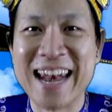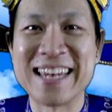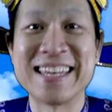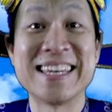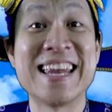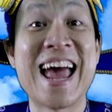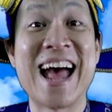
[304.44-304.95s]
lành
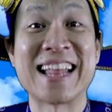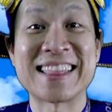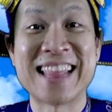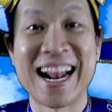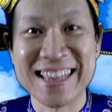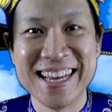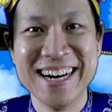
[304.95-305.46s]
và
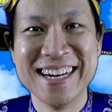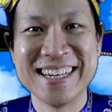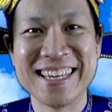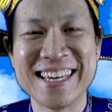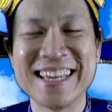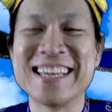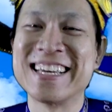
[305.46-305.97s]
thảnh
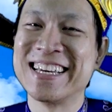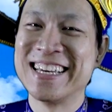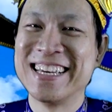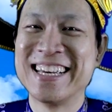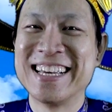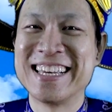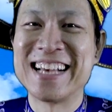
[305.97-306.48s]
thơi
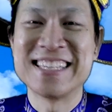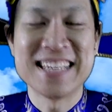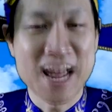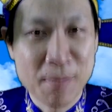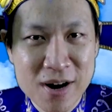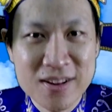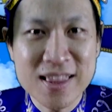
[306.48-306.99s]
dạ xin
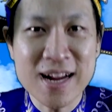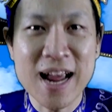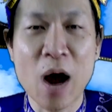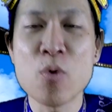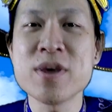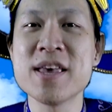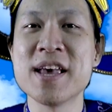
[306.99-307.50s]
cảm ơn tất
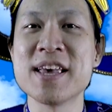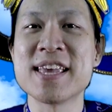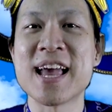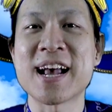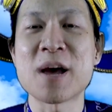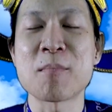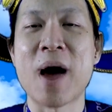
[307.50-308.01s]
cả quý vị
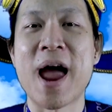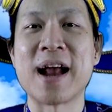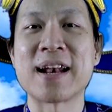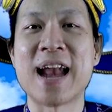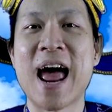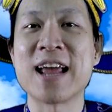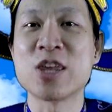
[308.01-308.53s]
và các bạn
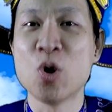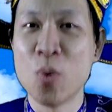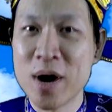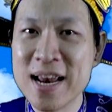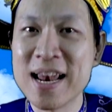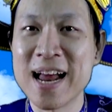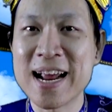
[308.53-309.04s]
đã chú
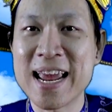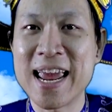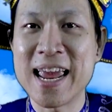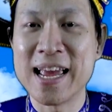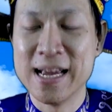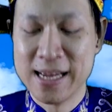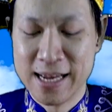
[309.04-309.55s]
ý lắng
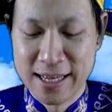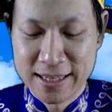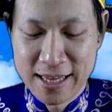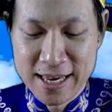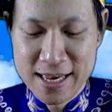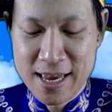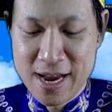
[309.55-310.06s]
nghe
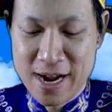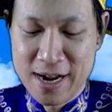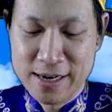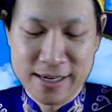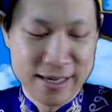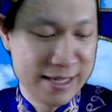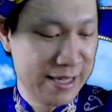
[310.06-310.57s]
thì
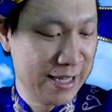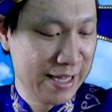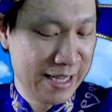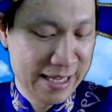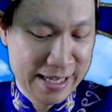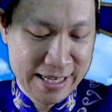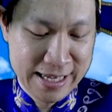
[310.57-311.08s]
uh,
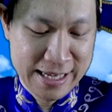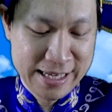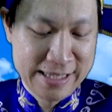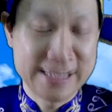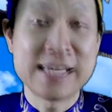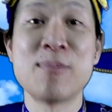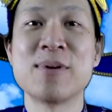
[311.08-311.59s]

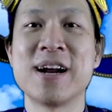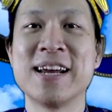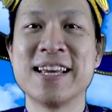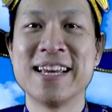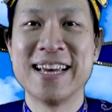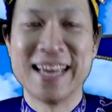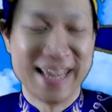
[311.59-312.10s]
xong rồi
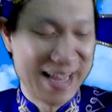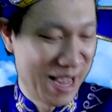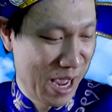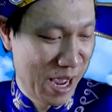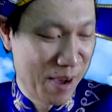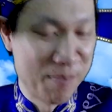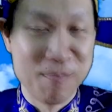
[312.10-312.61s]

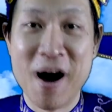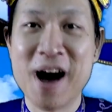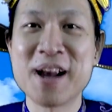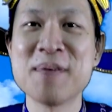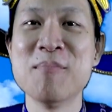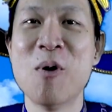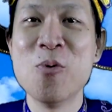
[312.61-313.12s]
mở
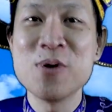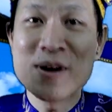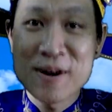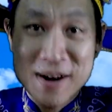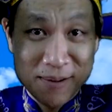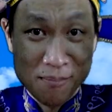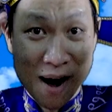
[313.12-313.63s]
cái mũ
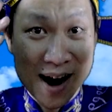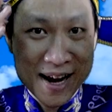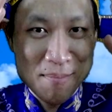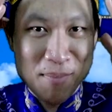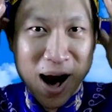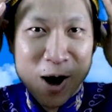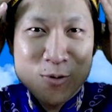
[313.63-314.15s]
mở
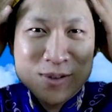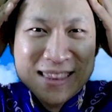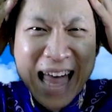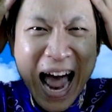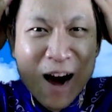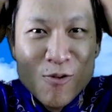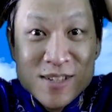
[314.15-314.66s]
cái mão
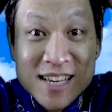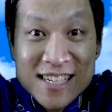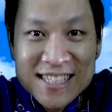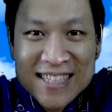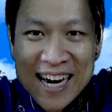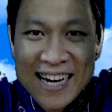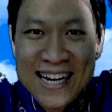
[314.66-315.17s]
táo
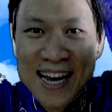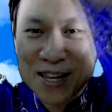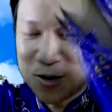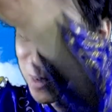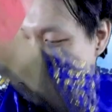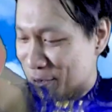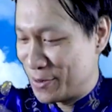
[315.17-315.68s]
chính trị ra
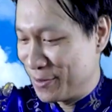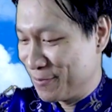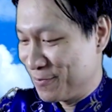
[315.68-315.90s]
chút xíu